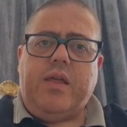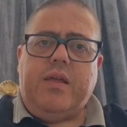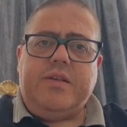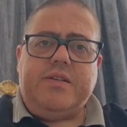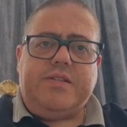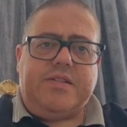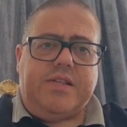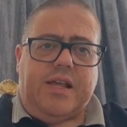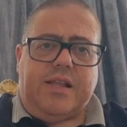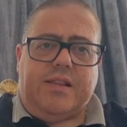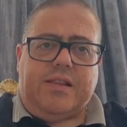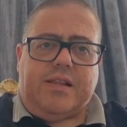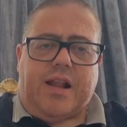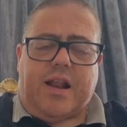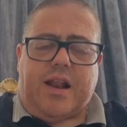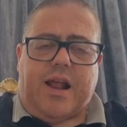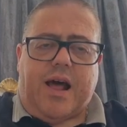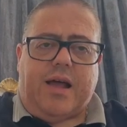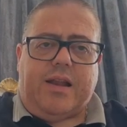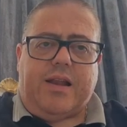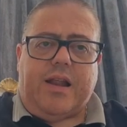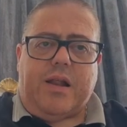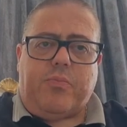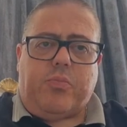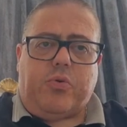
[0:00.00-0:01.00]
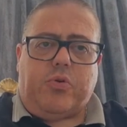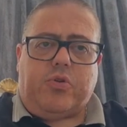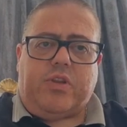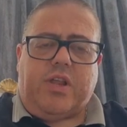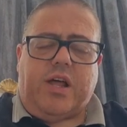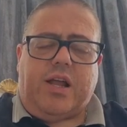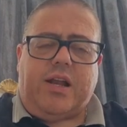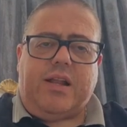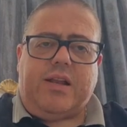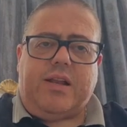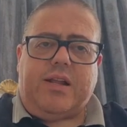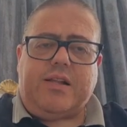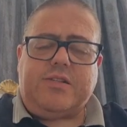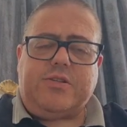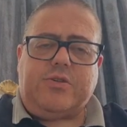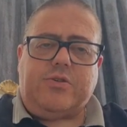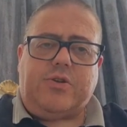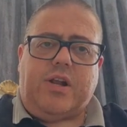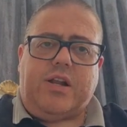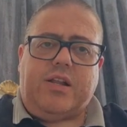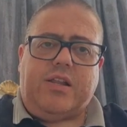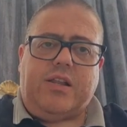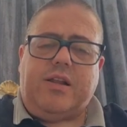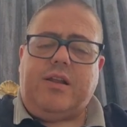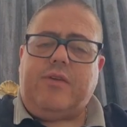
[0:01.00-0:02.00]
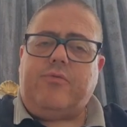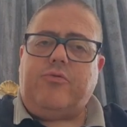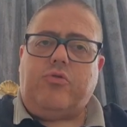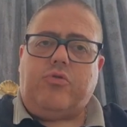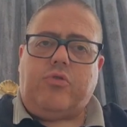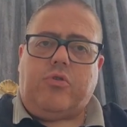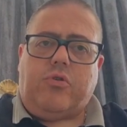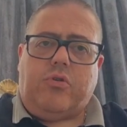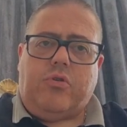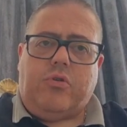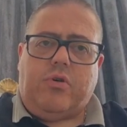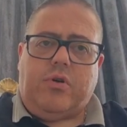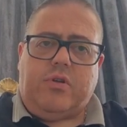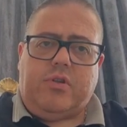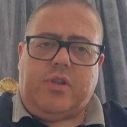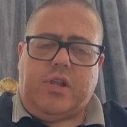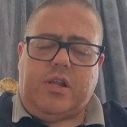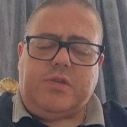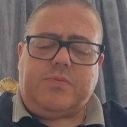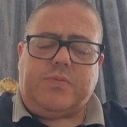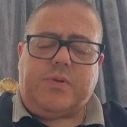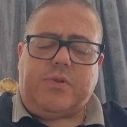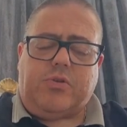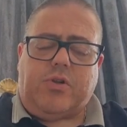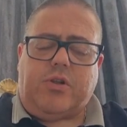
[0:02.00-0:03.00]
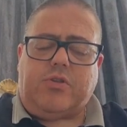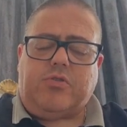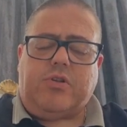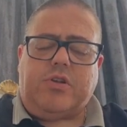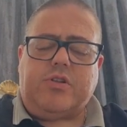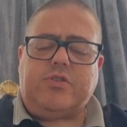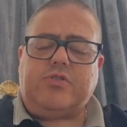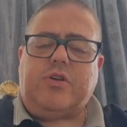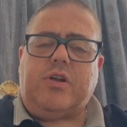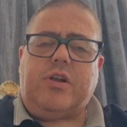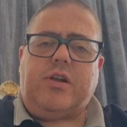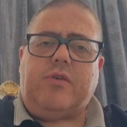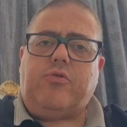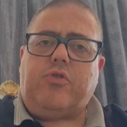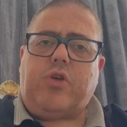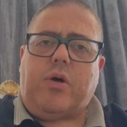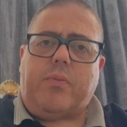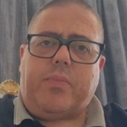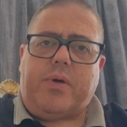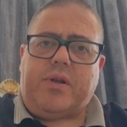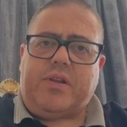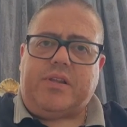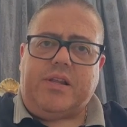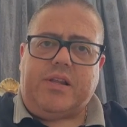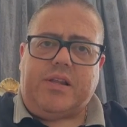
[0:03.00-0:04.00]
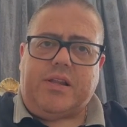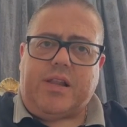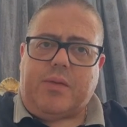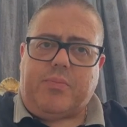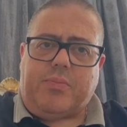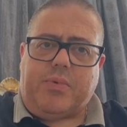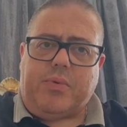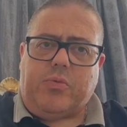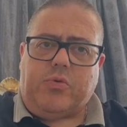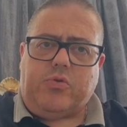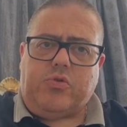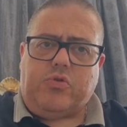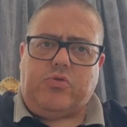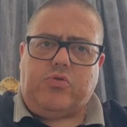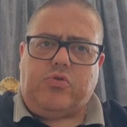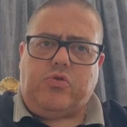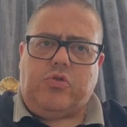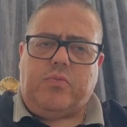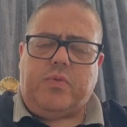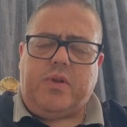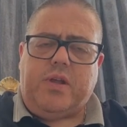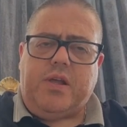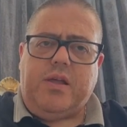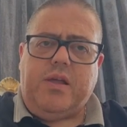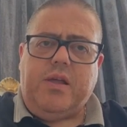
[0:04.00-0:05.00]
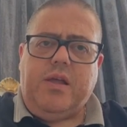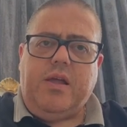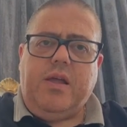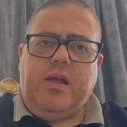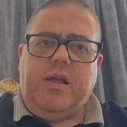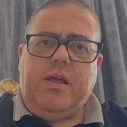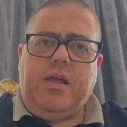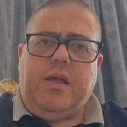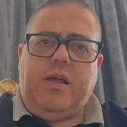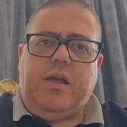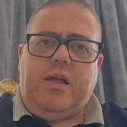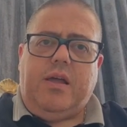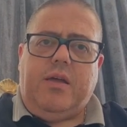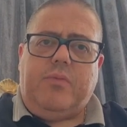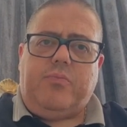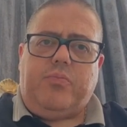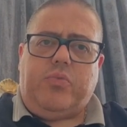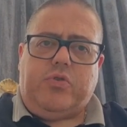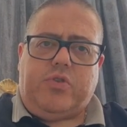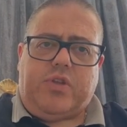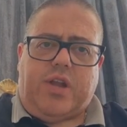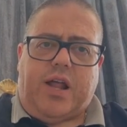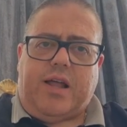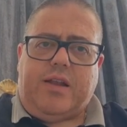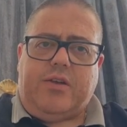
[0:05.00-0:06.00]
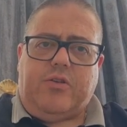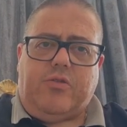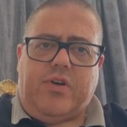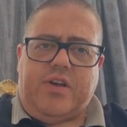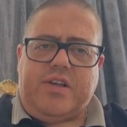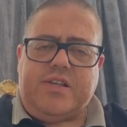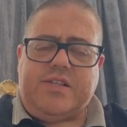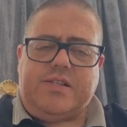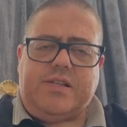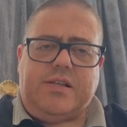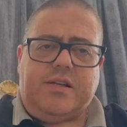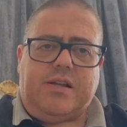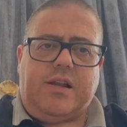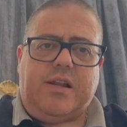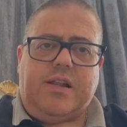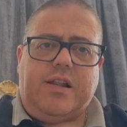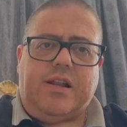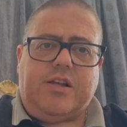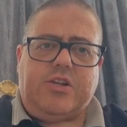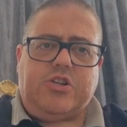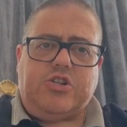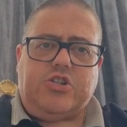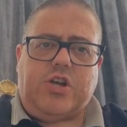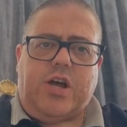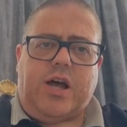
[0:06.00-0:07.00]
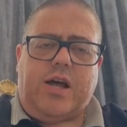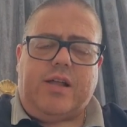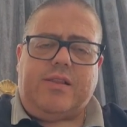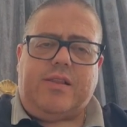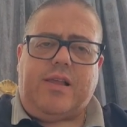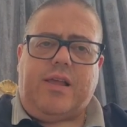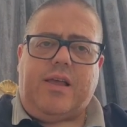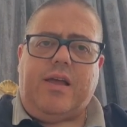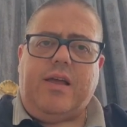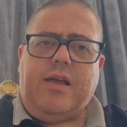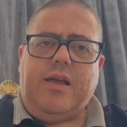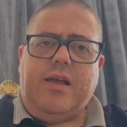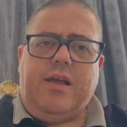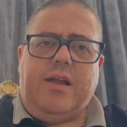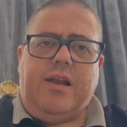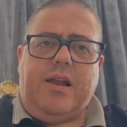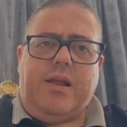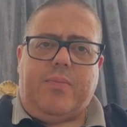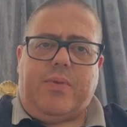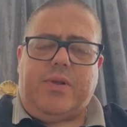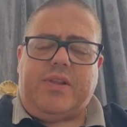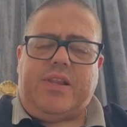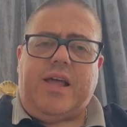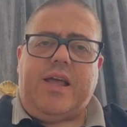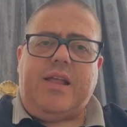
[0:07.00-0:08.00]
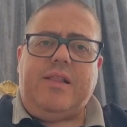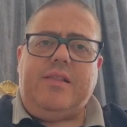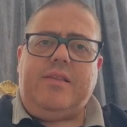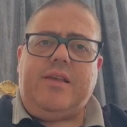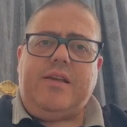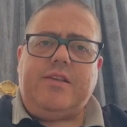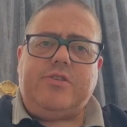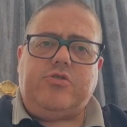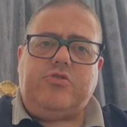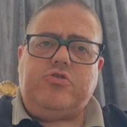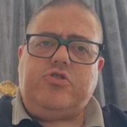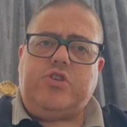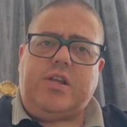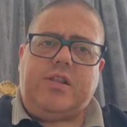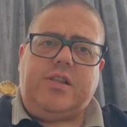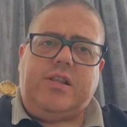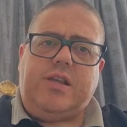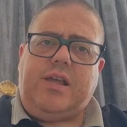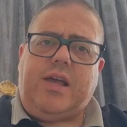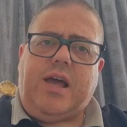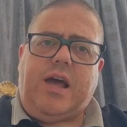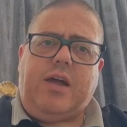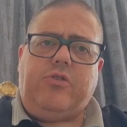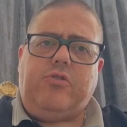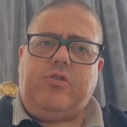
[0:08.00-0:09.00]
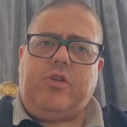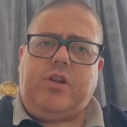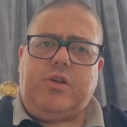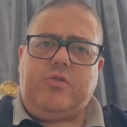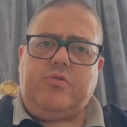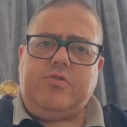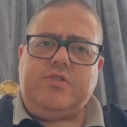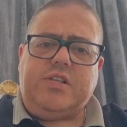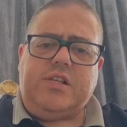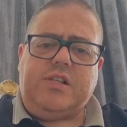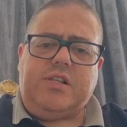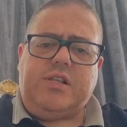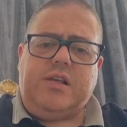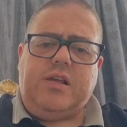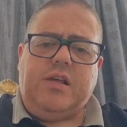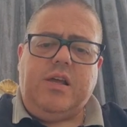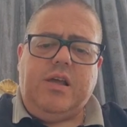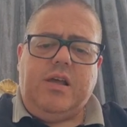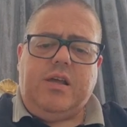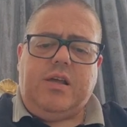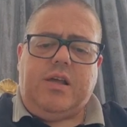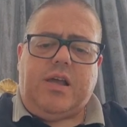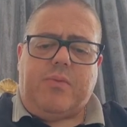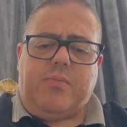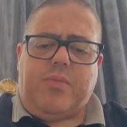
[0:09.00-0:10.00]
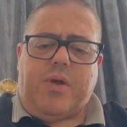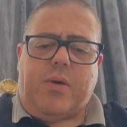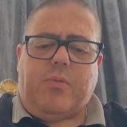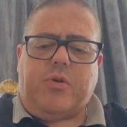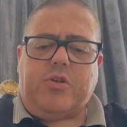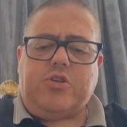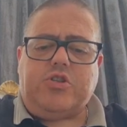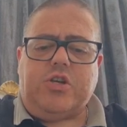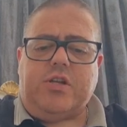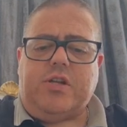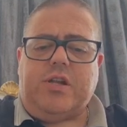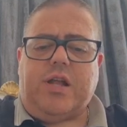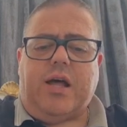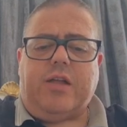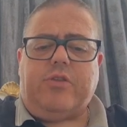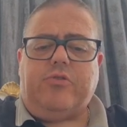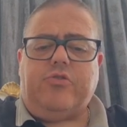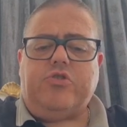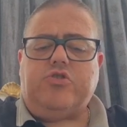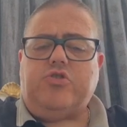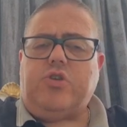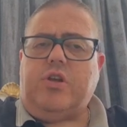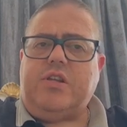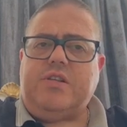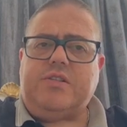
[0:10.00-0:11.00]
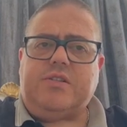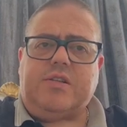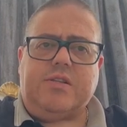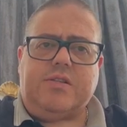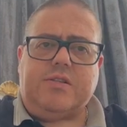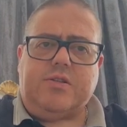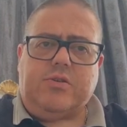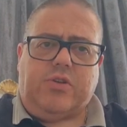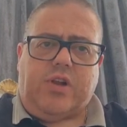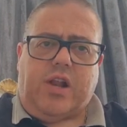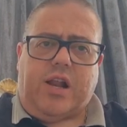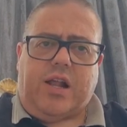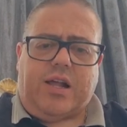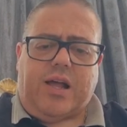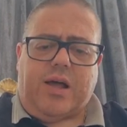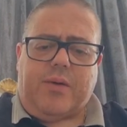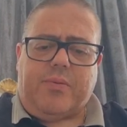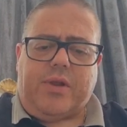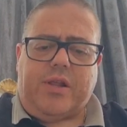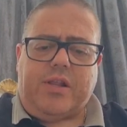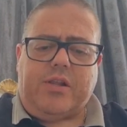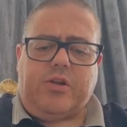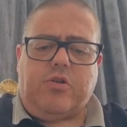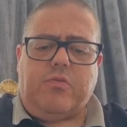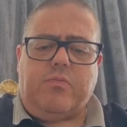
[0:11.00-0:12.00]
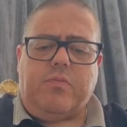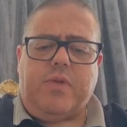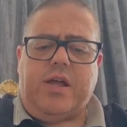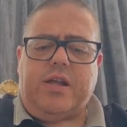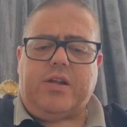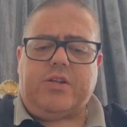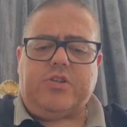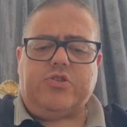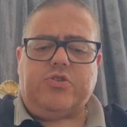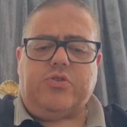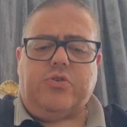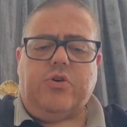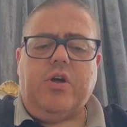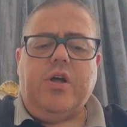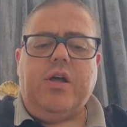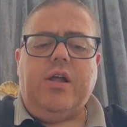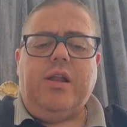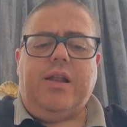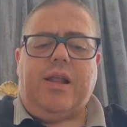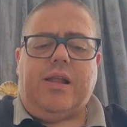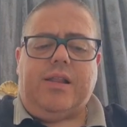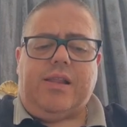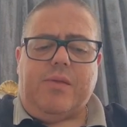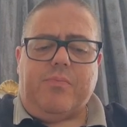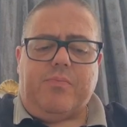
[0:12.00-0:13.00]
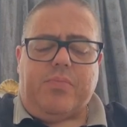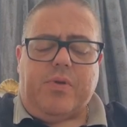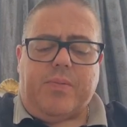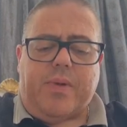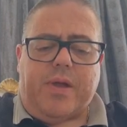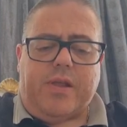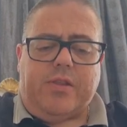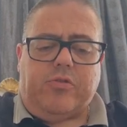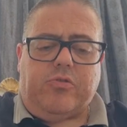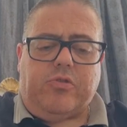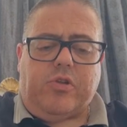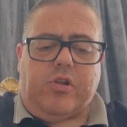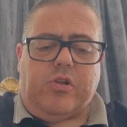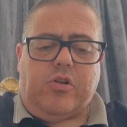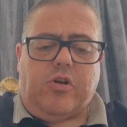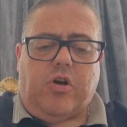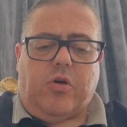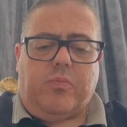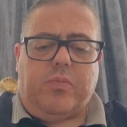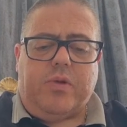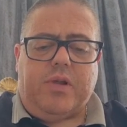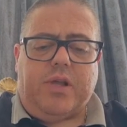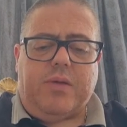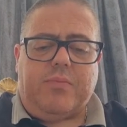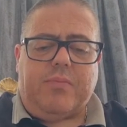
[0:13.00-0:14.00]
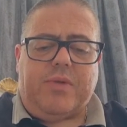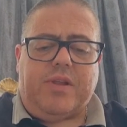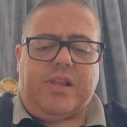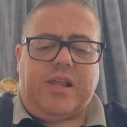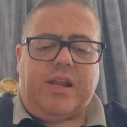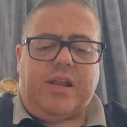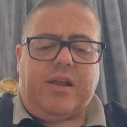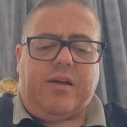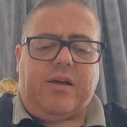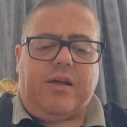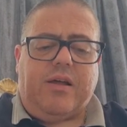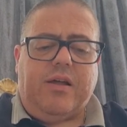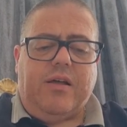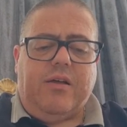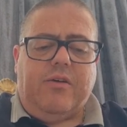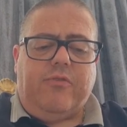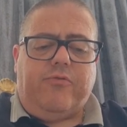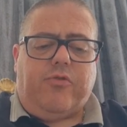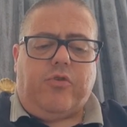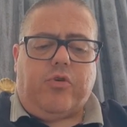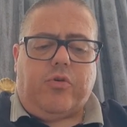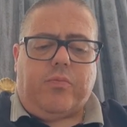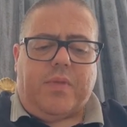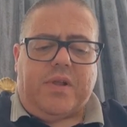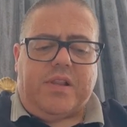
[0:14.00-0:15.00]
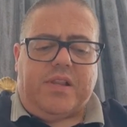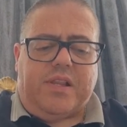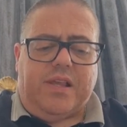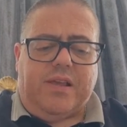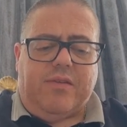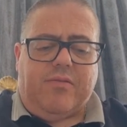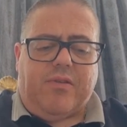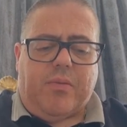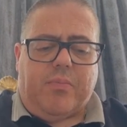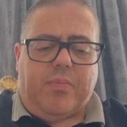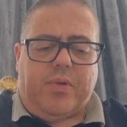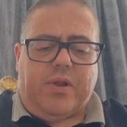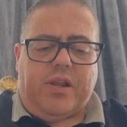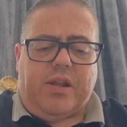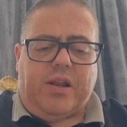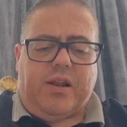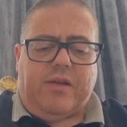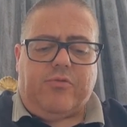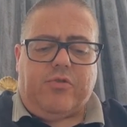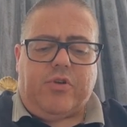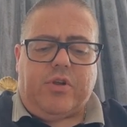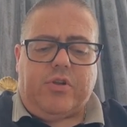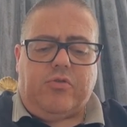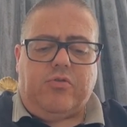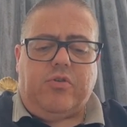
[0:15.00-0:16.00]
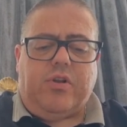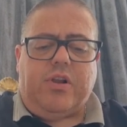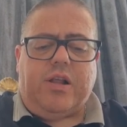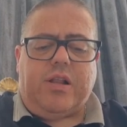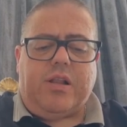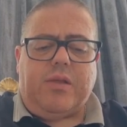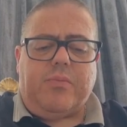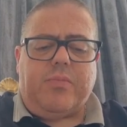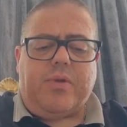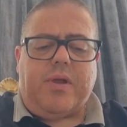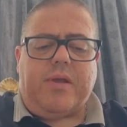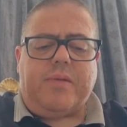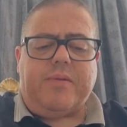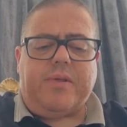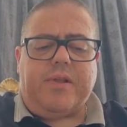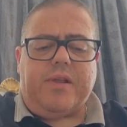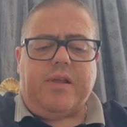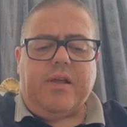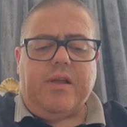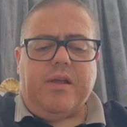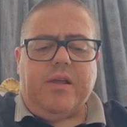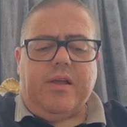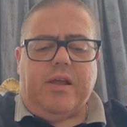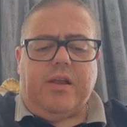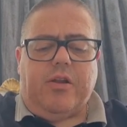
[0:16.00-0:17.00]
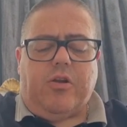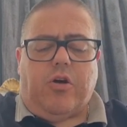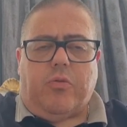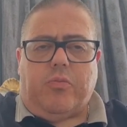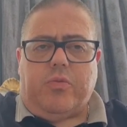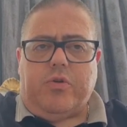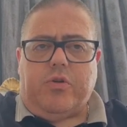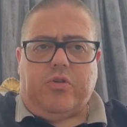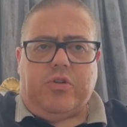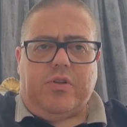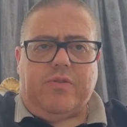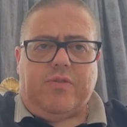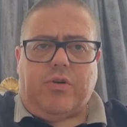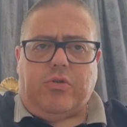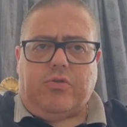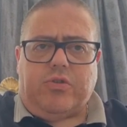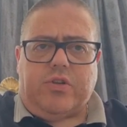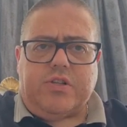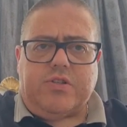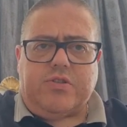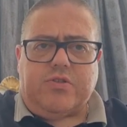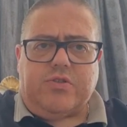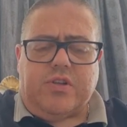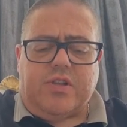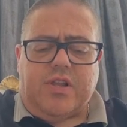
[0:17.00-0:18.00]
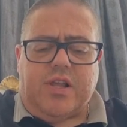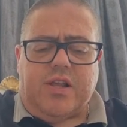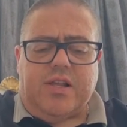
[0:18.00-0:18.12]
Si entrerà nel portale nazionale del lavoro eh, dell'Ispettorato Nazionale del Lavoro a partire dal 1 di ottobre eh, potranno essere rilasciate le patenti ai soggetti che hanno i requisiti che abbiamo accennato, e cioè l'iscrizione alla Camera di Commercio, l'adempimento degli obblighi in materia formativa per i lavoratori, l'adempimento in obbligo di valutazione dei